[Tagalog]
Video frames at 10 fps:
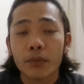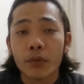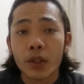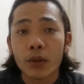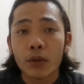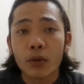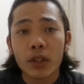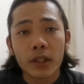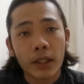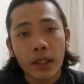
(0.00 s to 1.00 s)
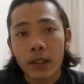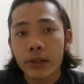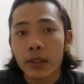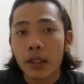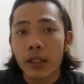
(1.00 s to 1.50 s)
yung kasi
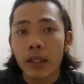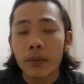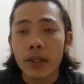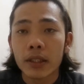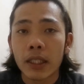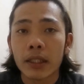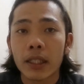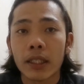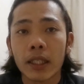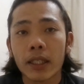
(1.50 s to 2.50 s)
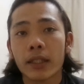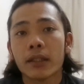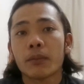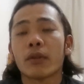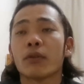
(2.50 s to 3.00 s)
halos karamihan sa kanila talaga
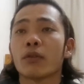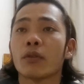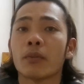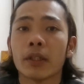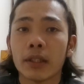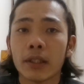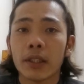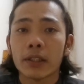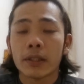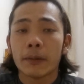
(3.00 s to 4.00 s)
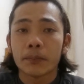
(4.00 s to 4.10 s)
hindi marunong mag-English